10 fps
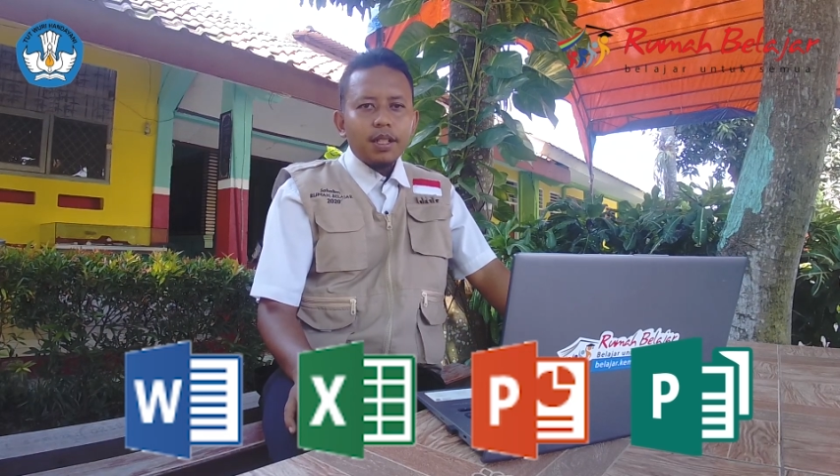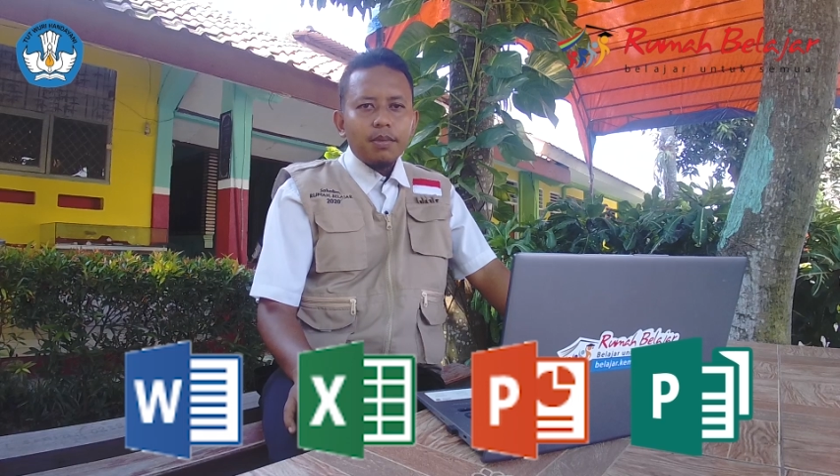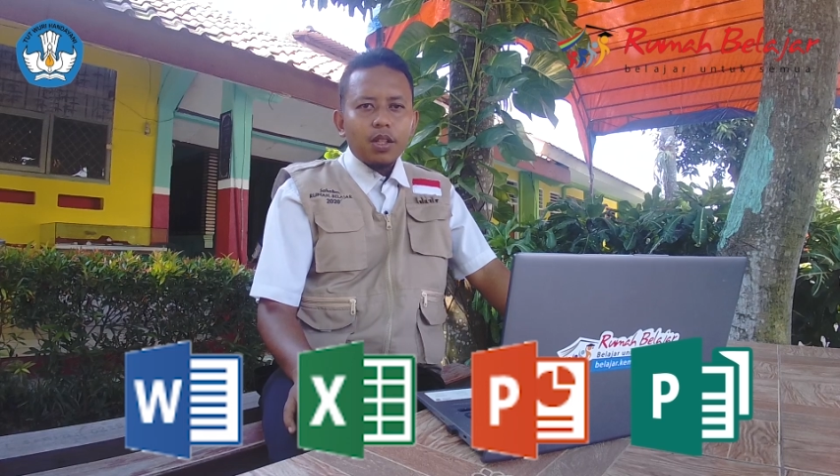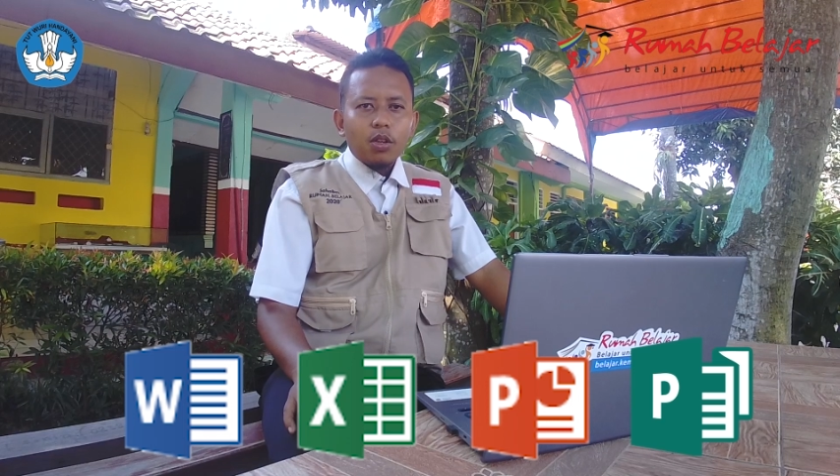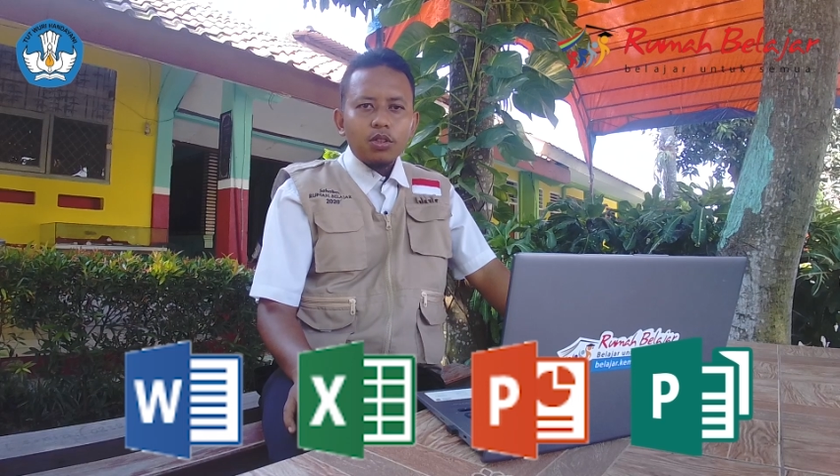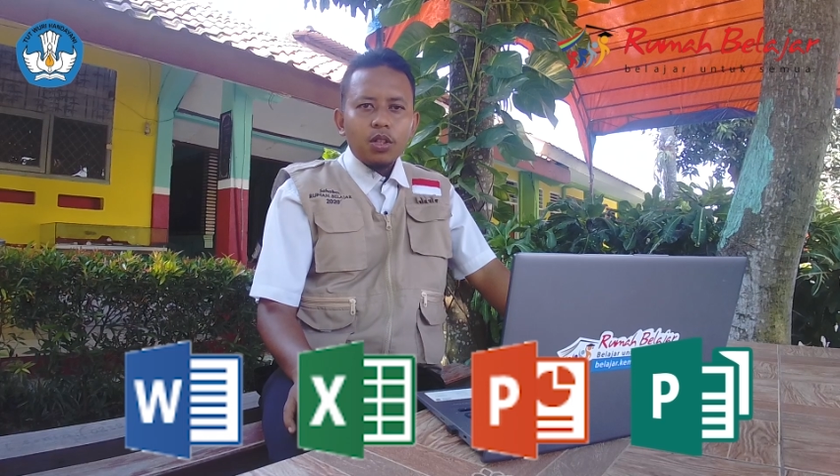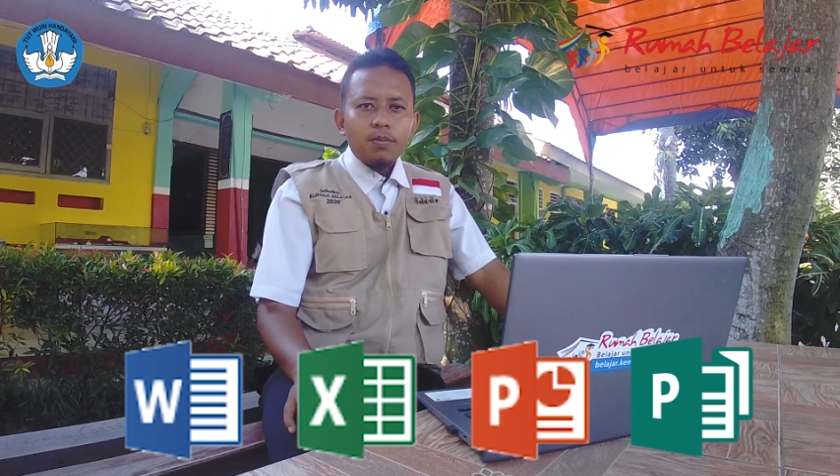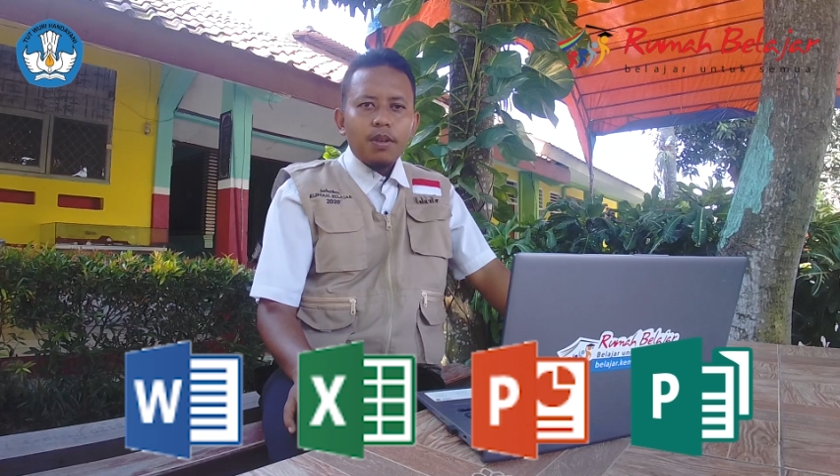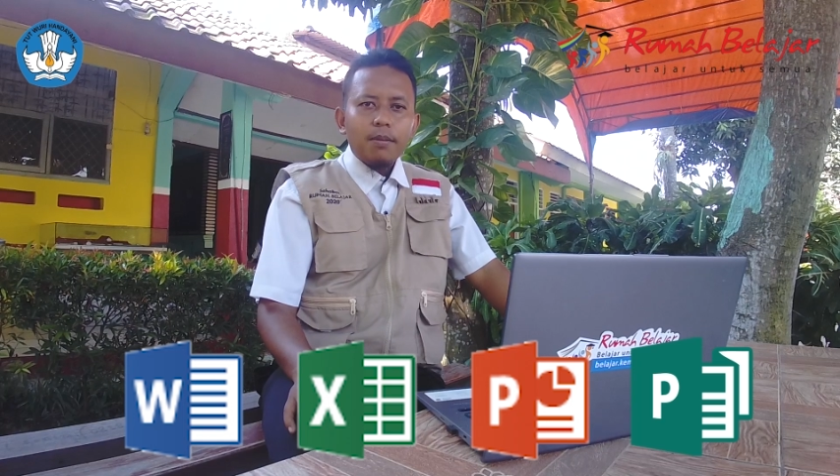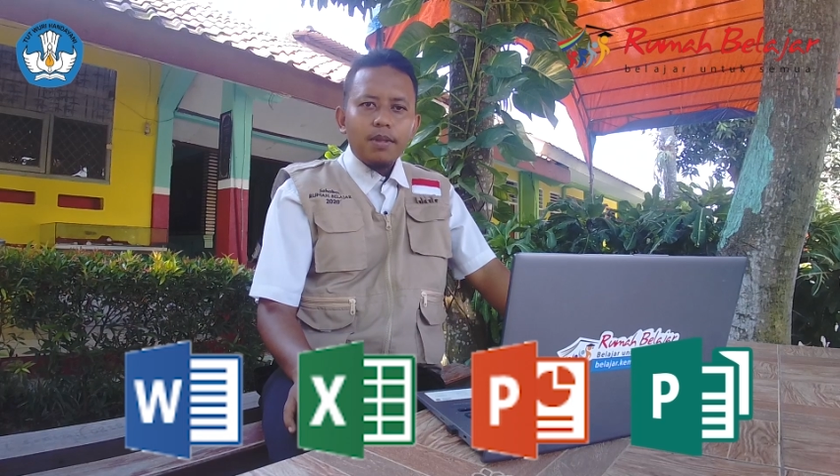dan
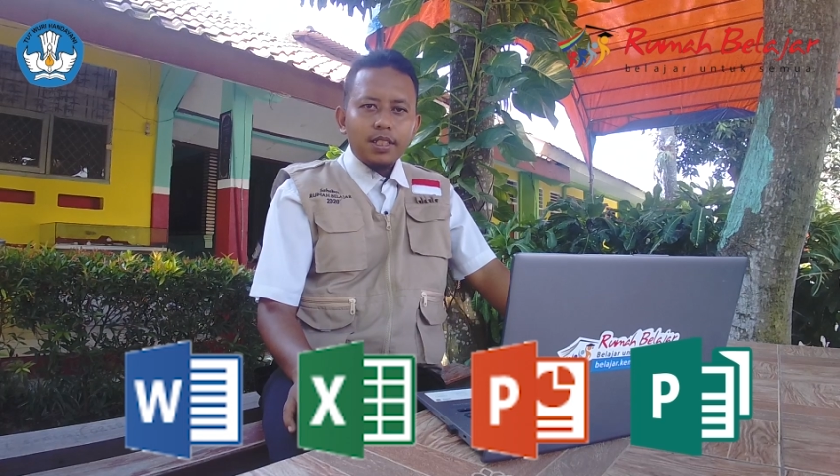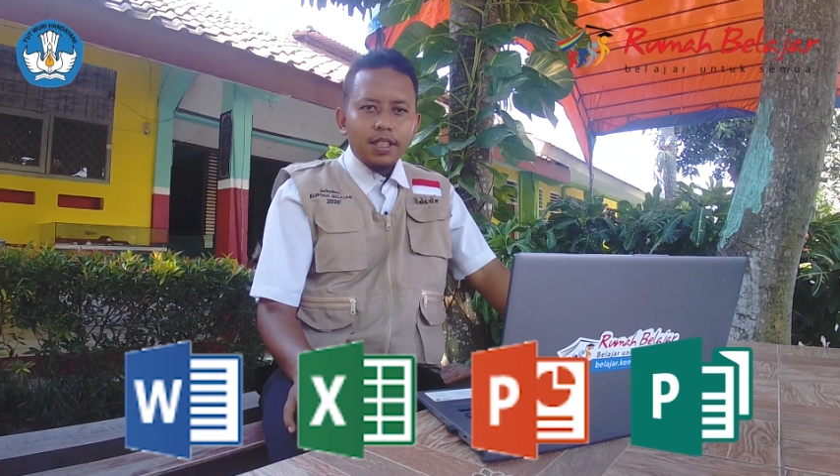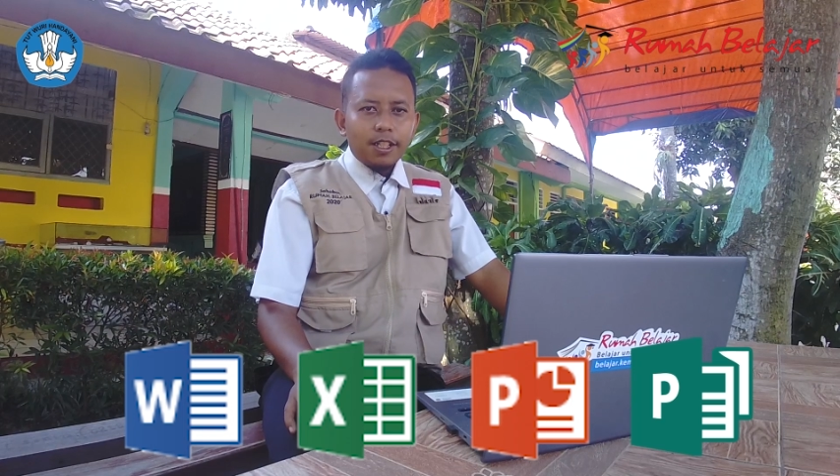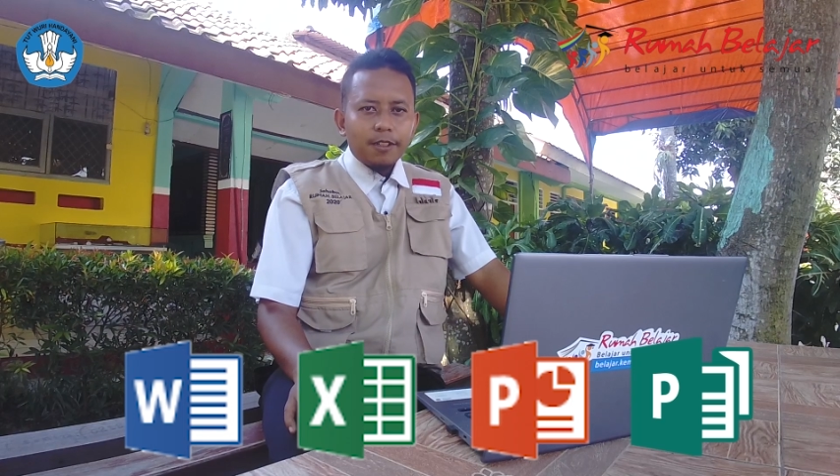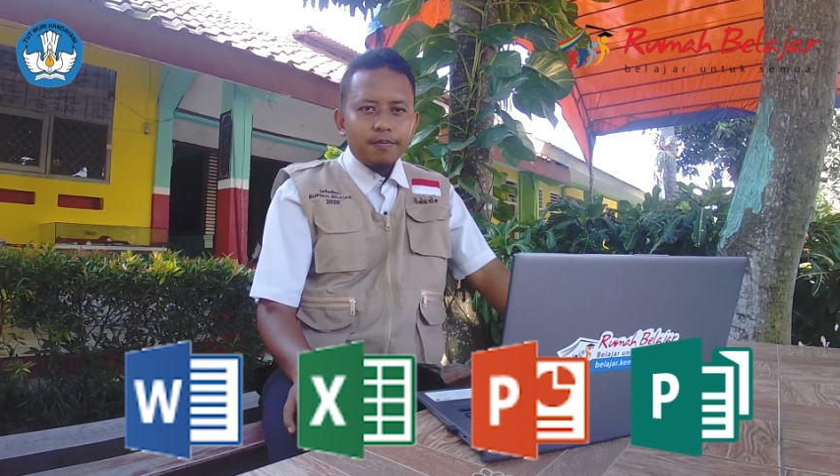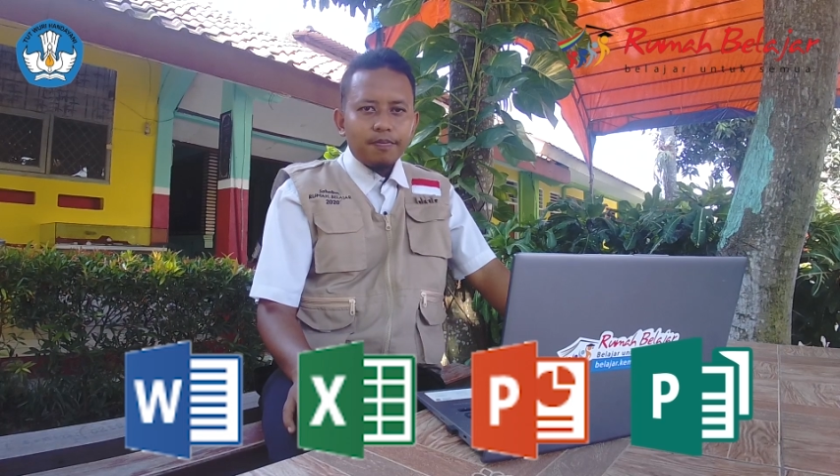Microsoft Publisher.